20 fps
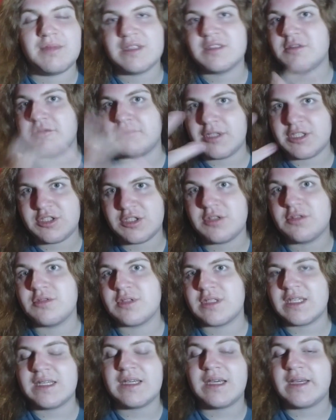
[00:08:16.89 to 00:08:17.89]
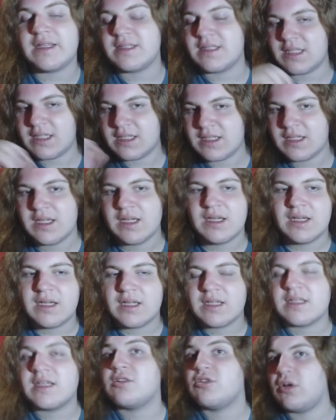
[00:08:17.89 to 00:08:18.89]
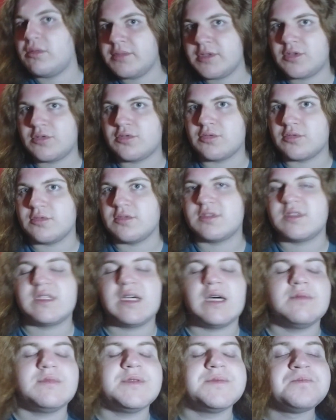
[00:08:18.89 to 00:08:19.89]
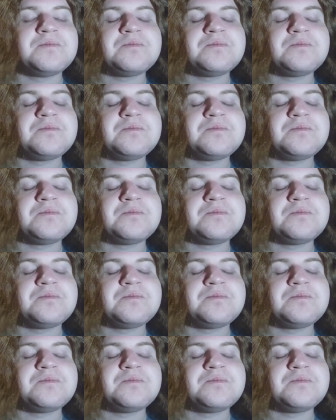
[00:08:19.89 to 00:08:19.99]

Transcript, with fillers: mas eu imagino que entre que englobe tudo, sabe?